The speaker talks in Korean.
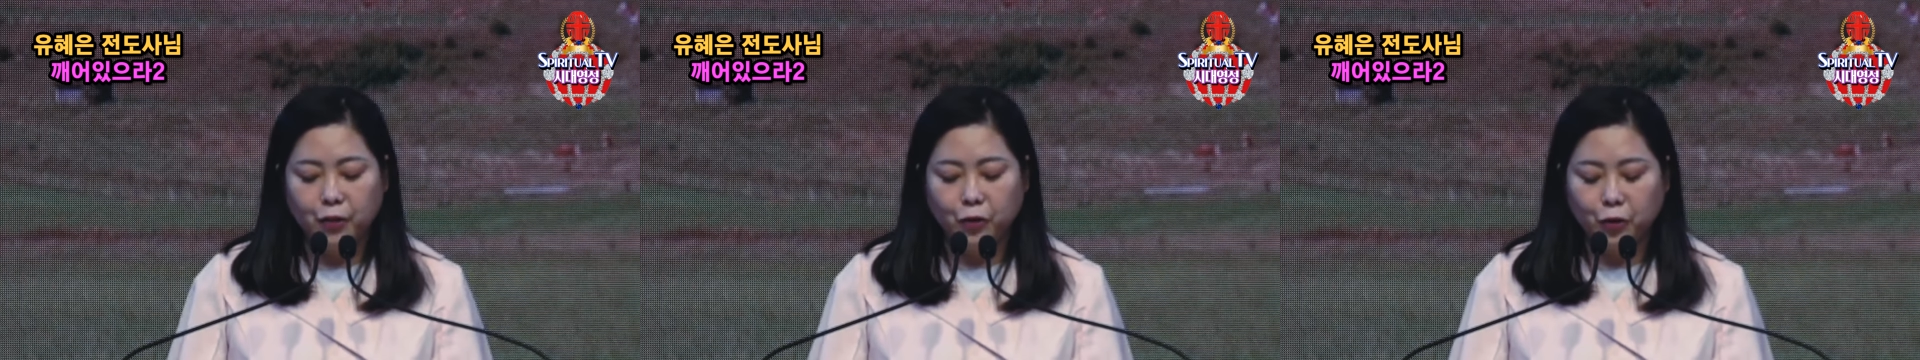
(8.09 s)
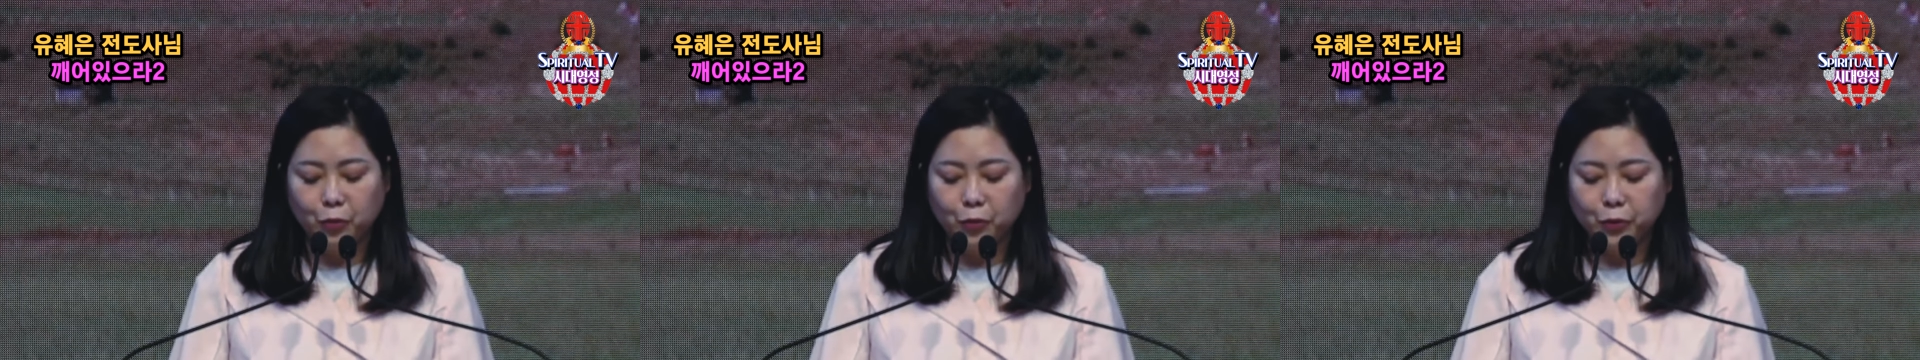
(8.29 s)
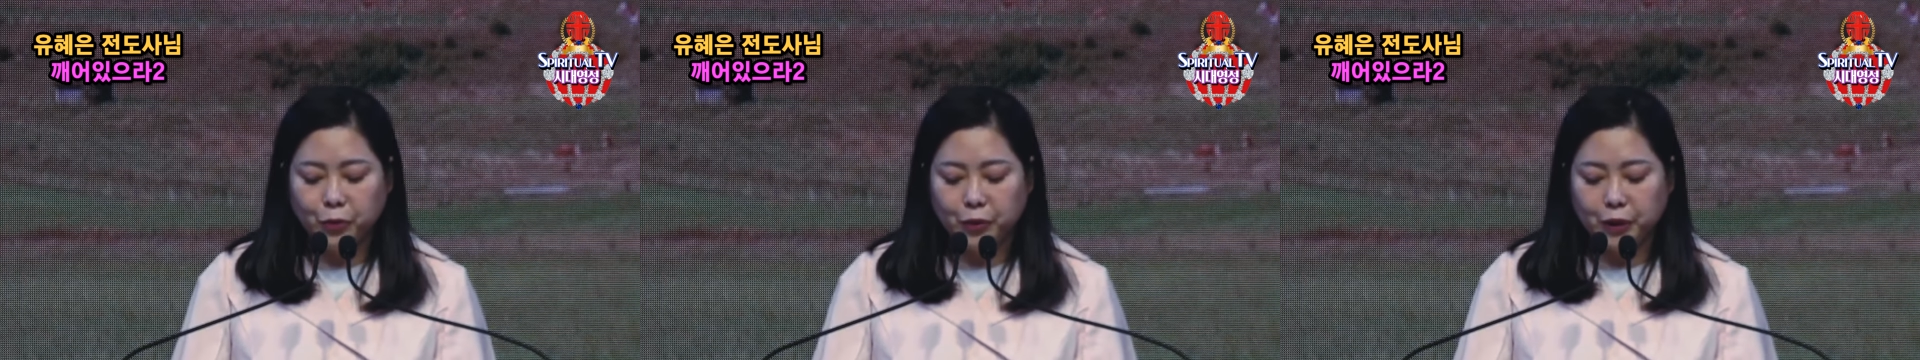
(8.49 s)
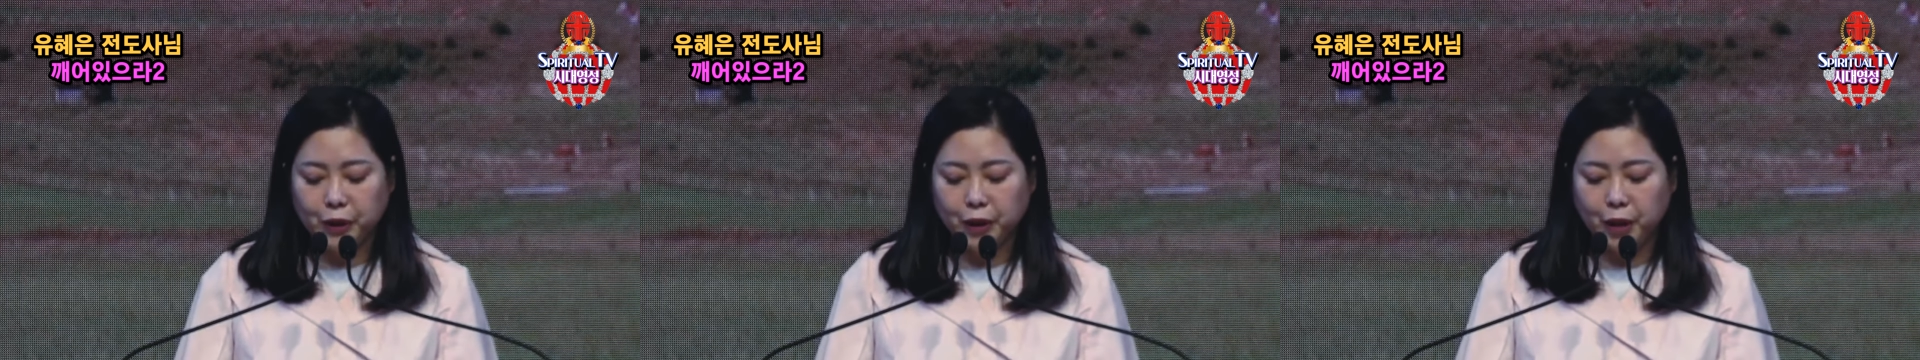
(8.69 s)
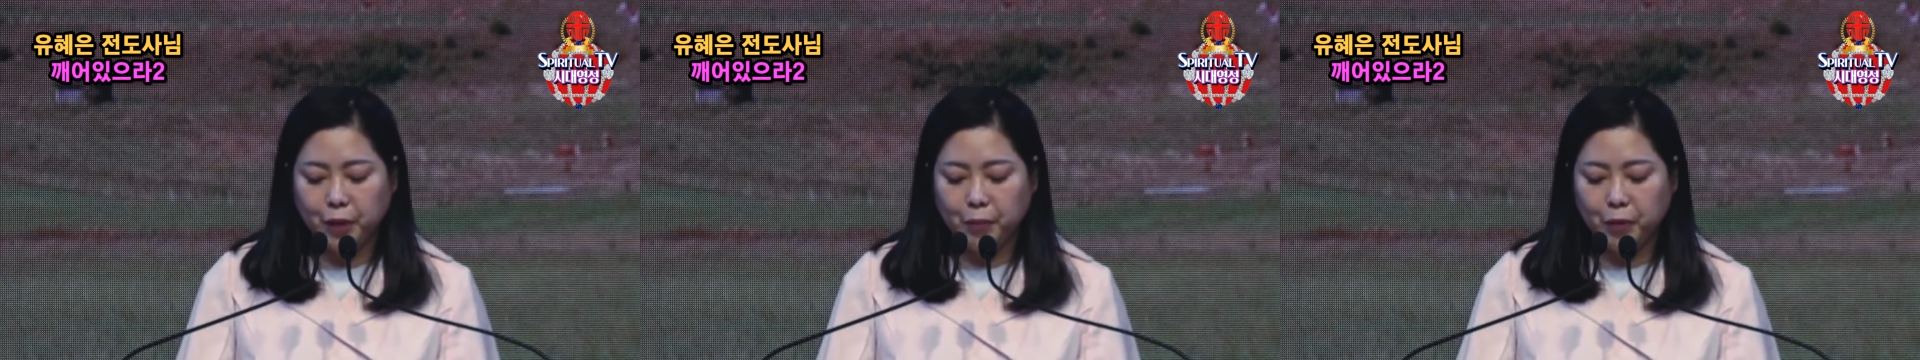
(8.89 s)
너무도
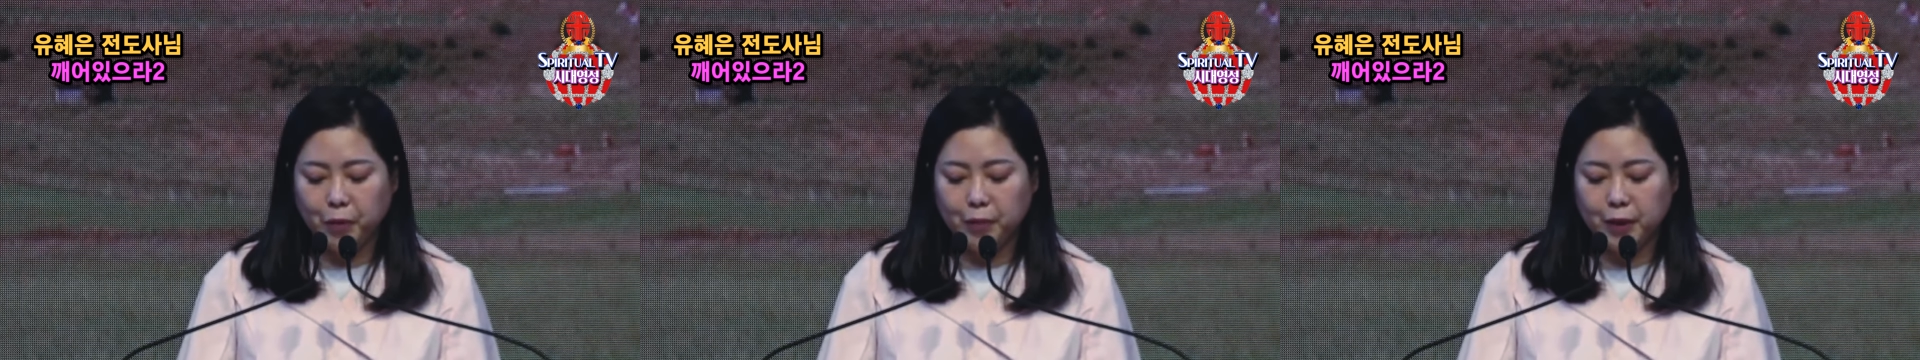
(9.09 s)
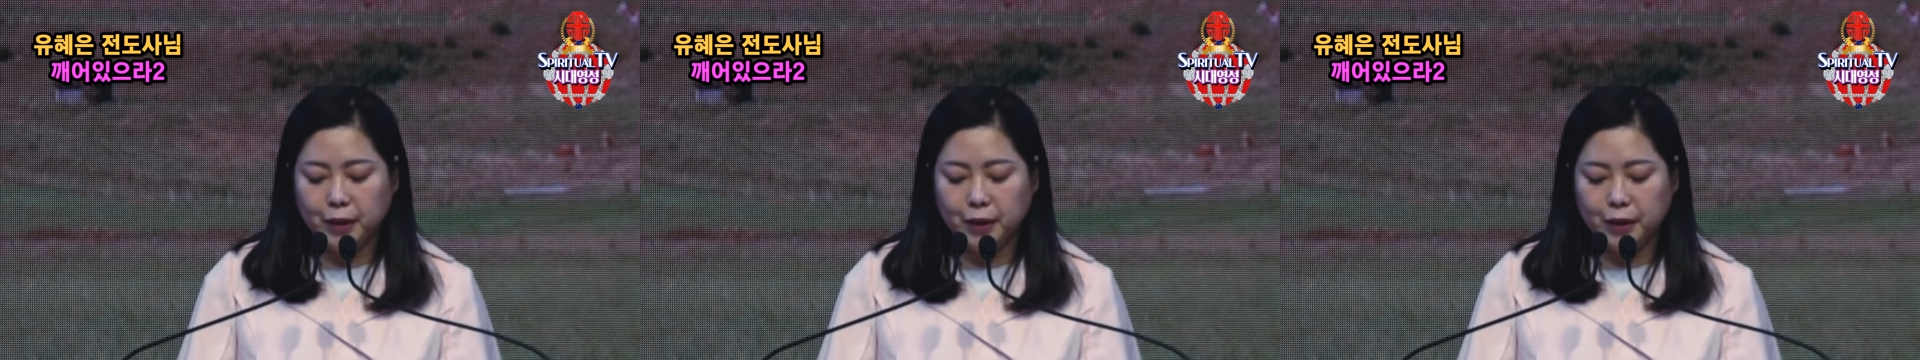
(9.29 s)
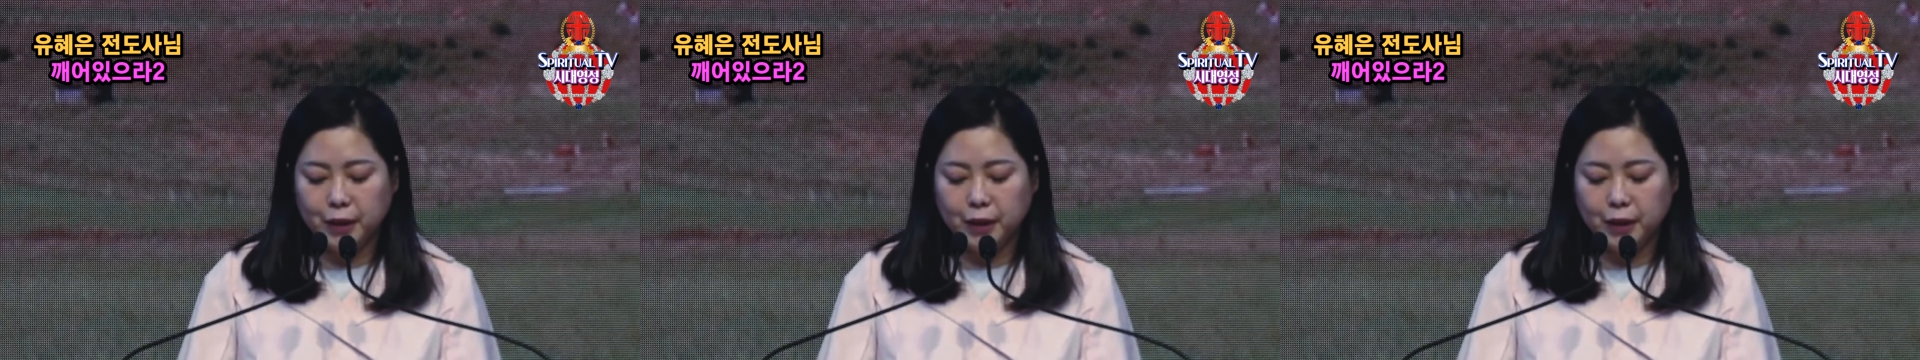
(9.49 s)
쉽게 범하는